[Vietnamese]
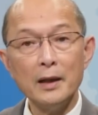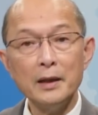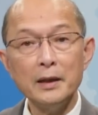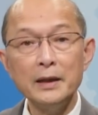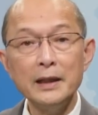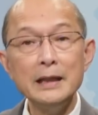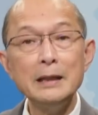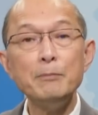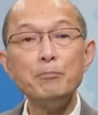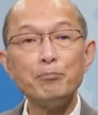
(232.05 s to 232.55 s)

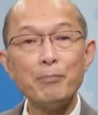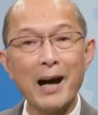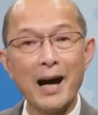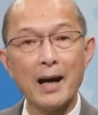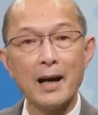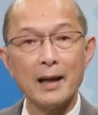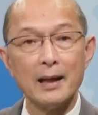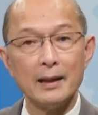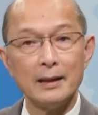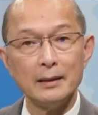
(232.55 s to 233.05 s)

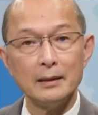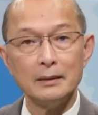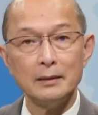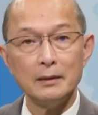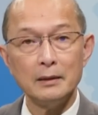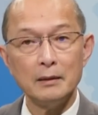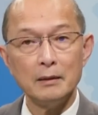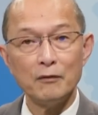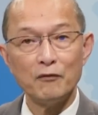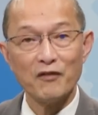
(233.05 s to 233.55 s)
Nipah
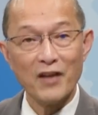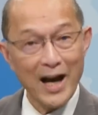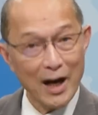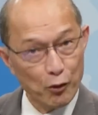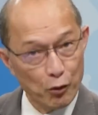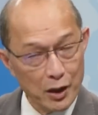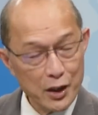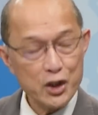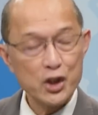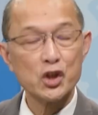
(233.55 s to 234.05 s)

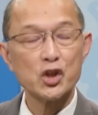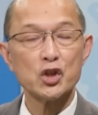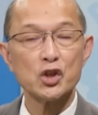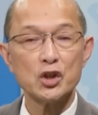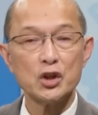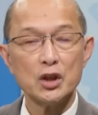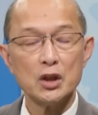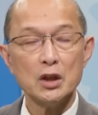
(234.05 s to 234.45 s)
virus